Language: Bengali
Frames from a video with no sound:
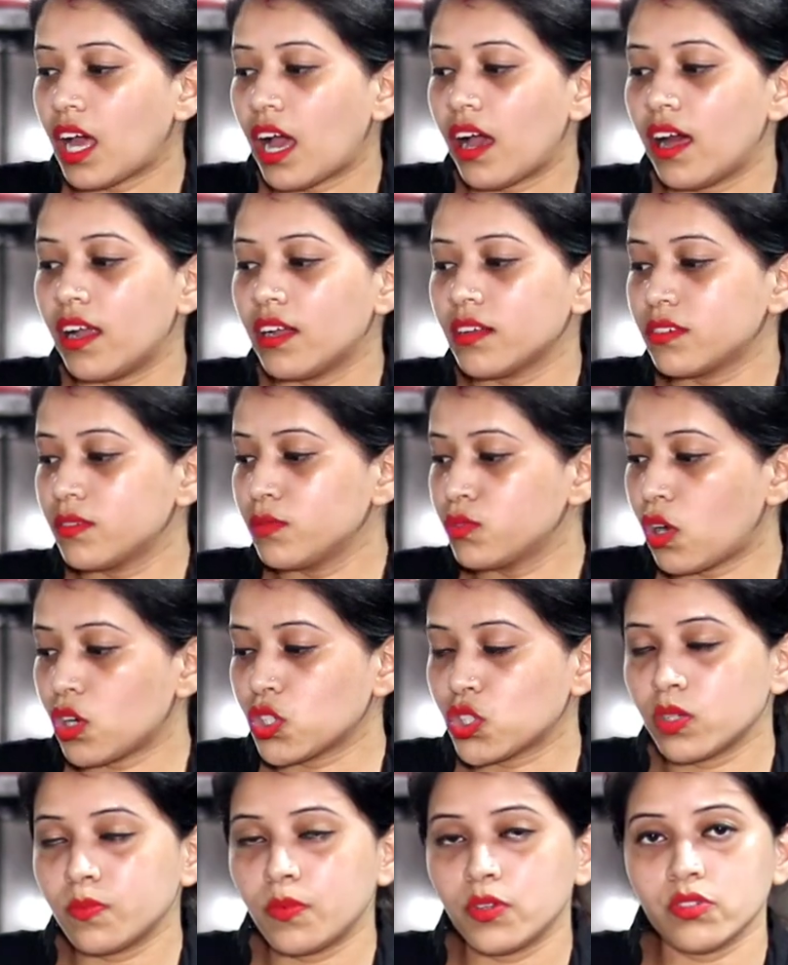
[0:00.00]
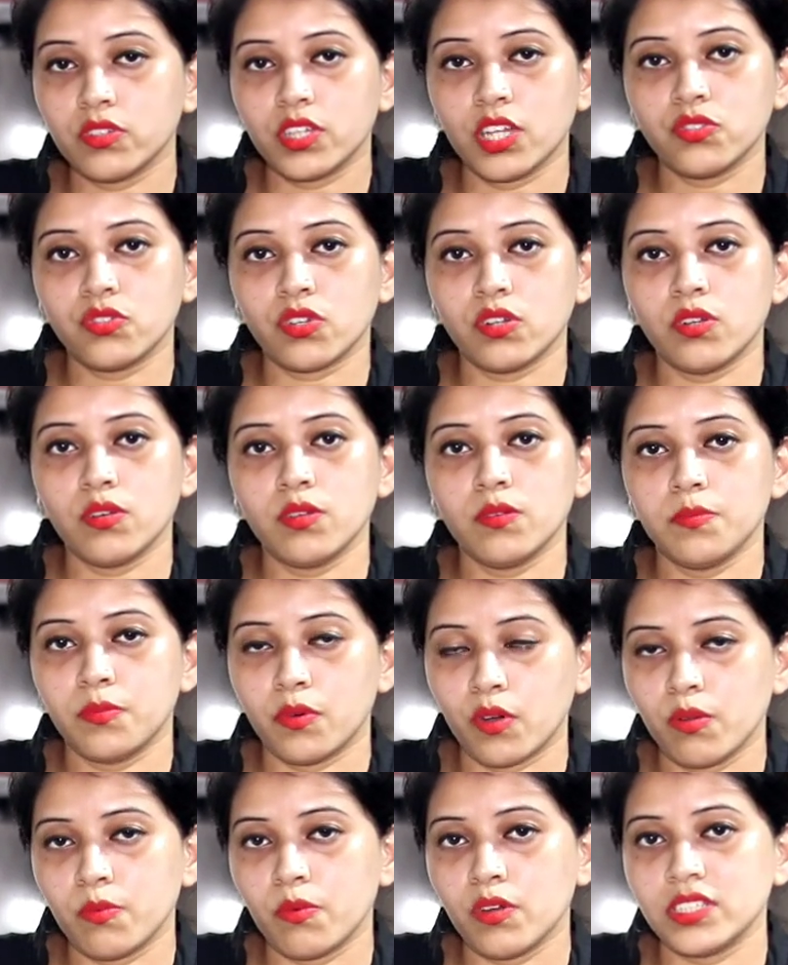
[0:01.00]
তা দর্শক বন্ধুদের জন্য
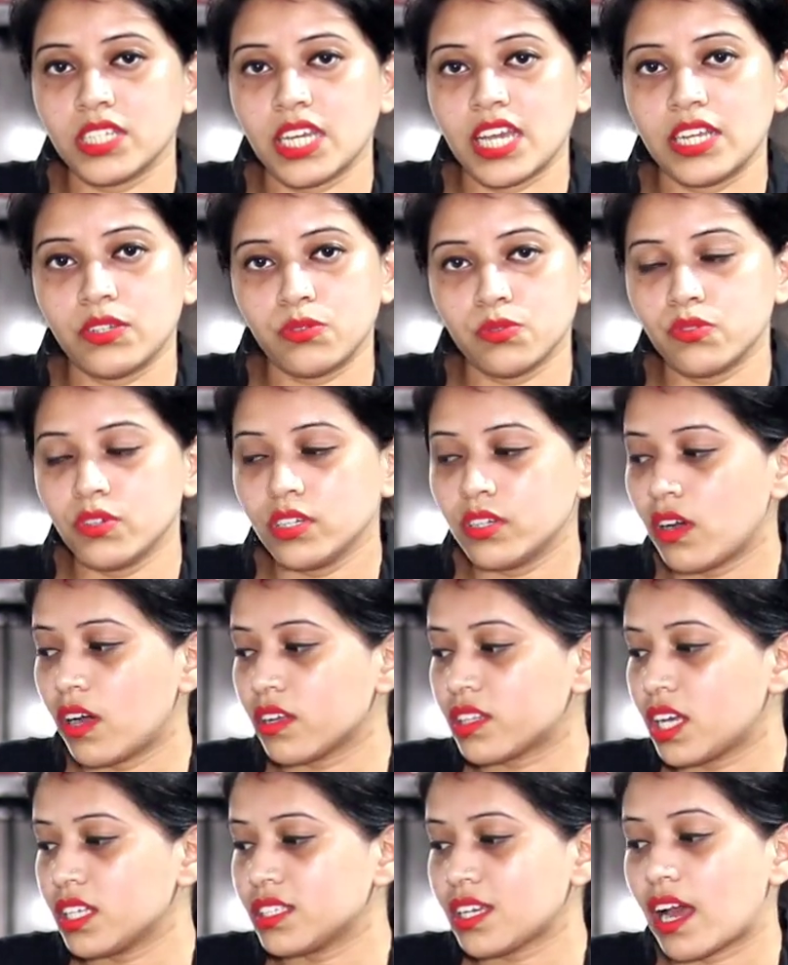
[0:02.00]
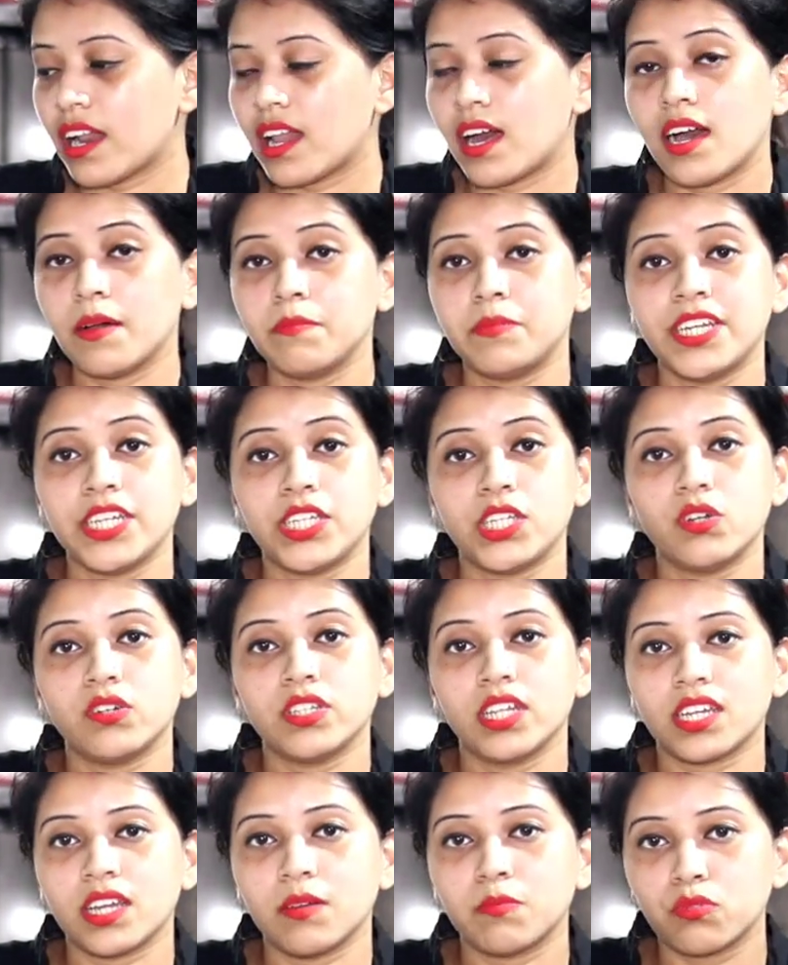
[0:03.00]
বলবো যে এইটুকুই কথা যারা
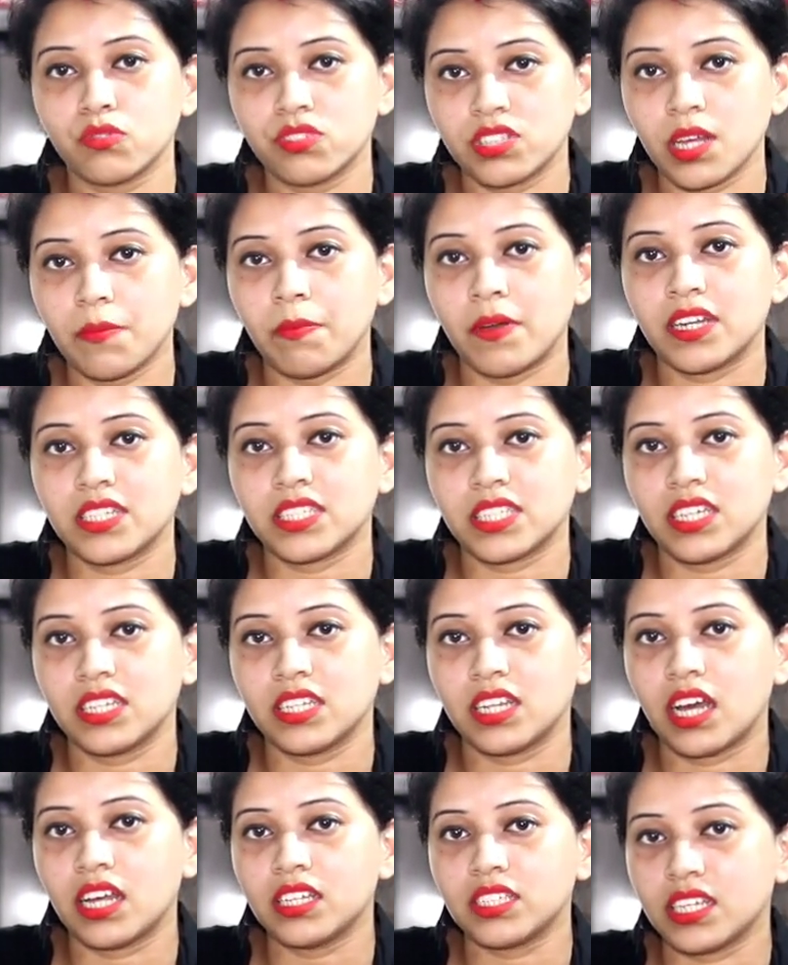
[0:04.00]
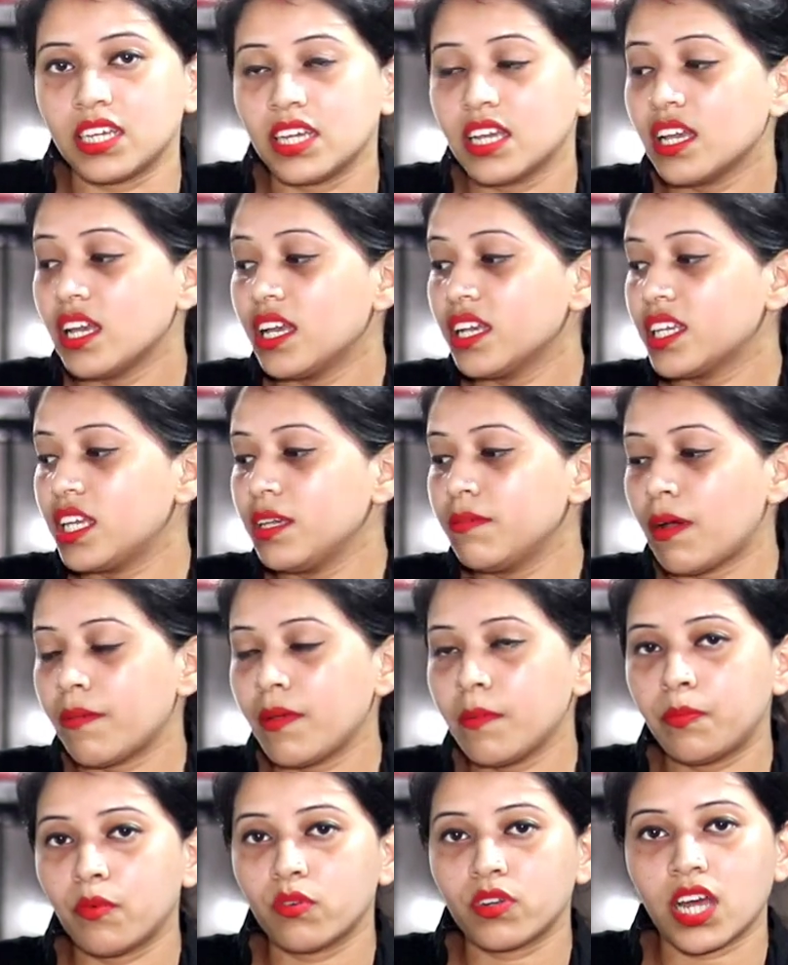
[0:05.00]
ভিডিও দেখে বুঝতে পারছেন না যে
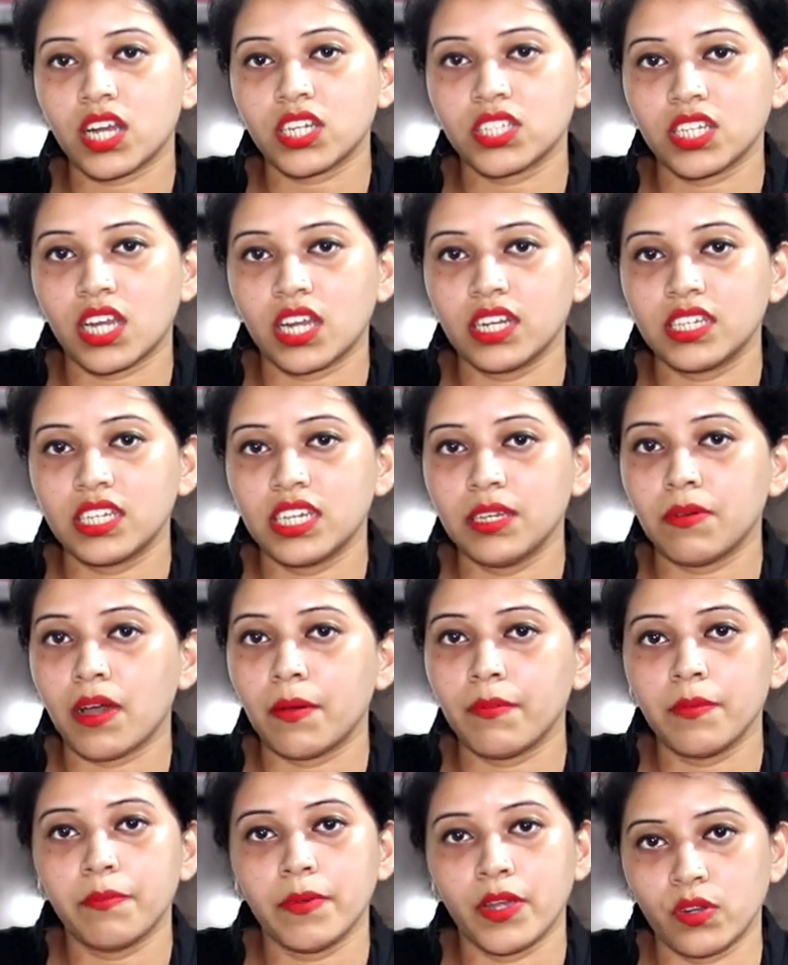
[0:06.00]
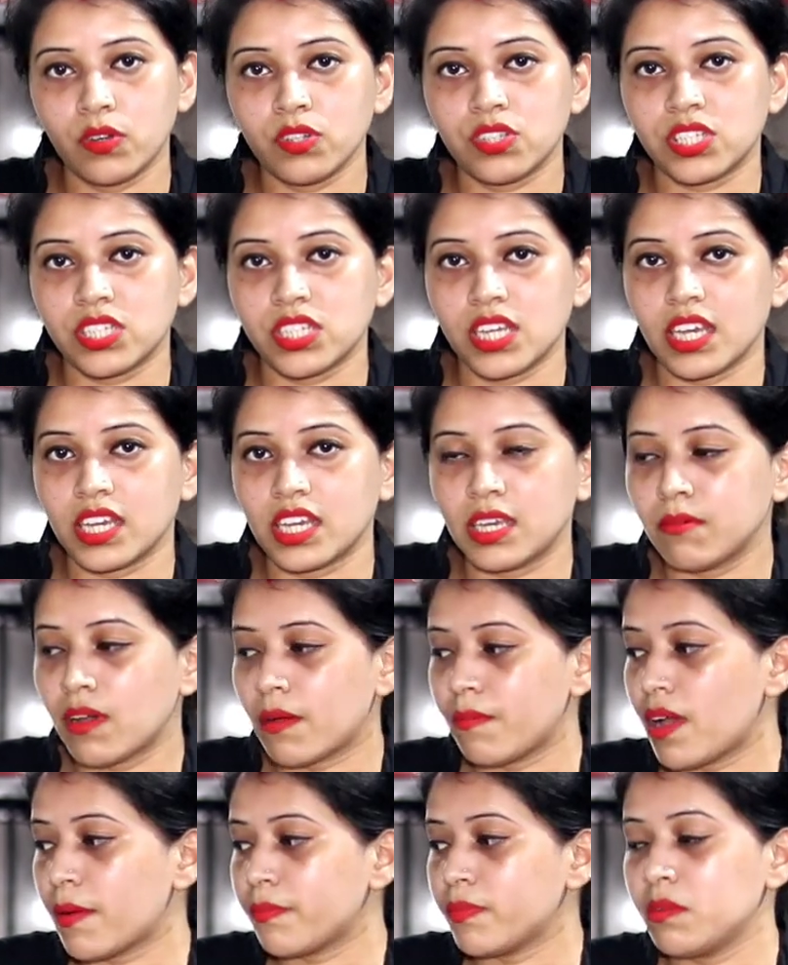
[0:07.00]
কিভাবে প্রোডাকশান কিভাবে বেরোচ্ছে
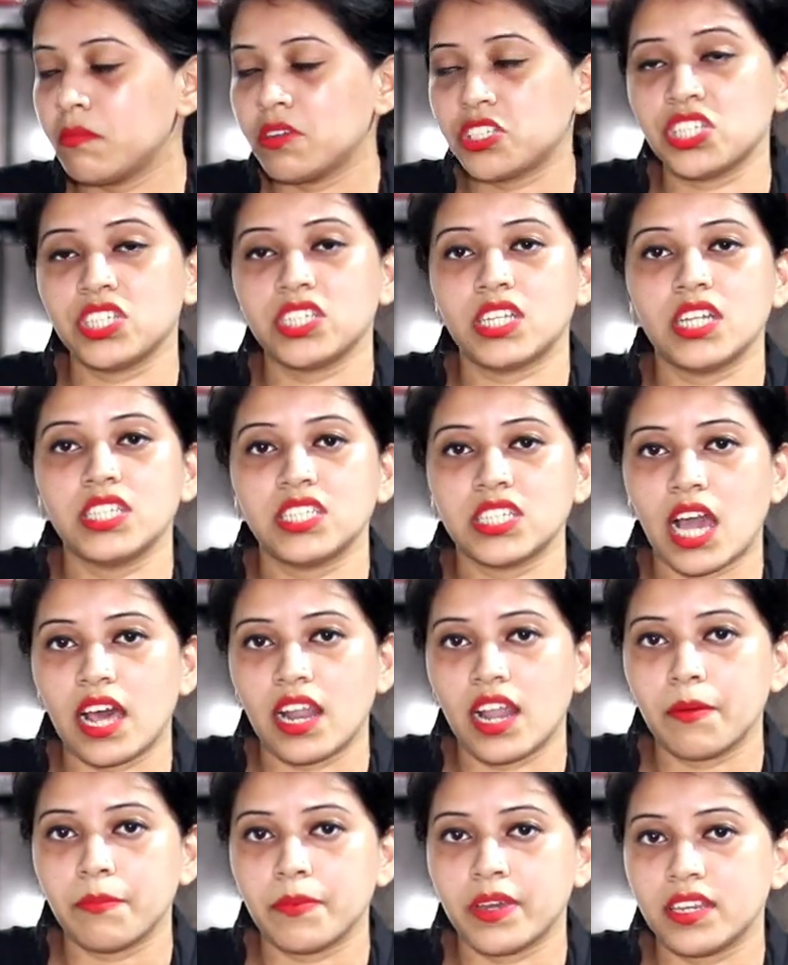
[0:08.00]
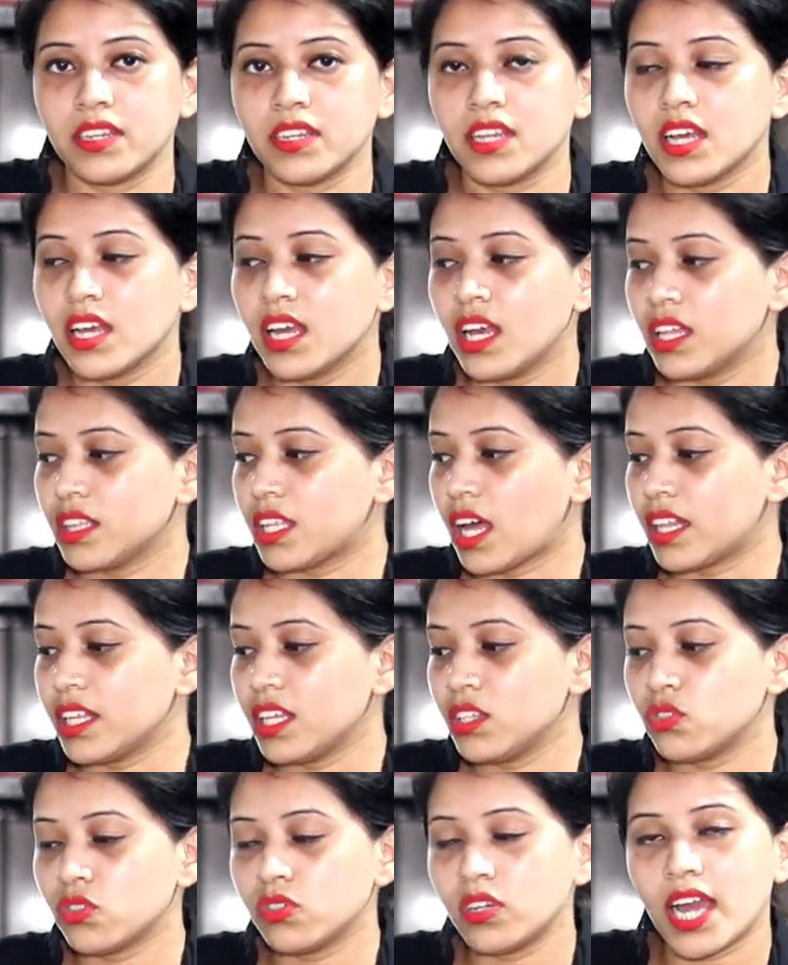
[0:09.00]
কিভাবে আপনি মেশিনটা চালাবেন
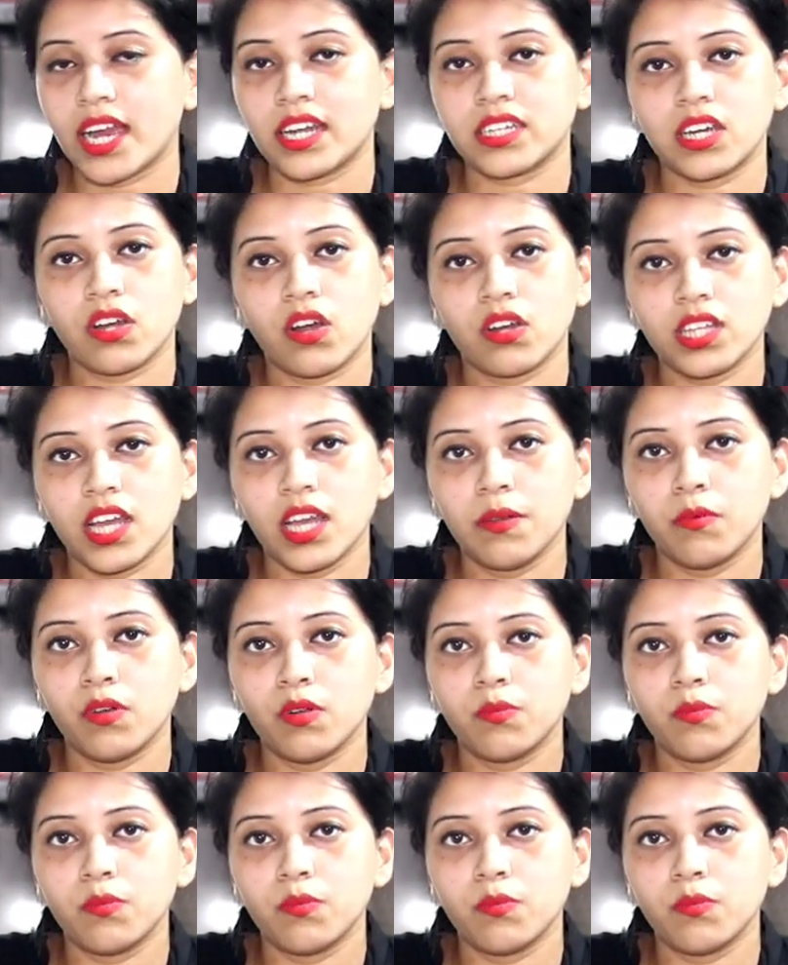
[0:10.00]
তাদের জন্য একটা কথাই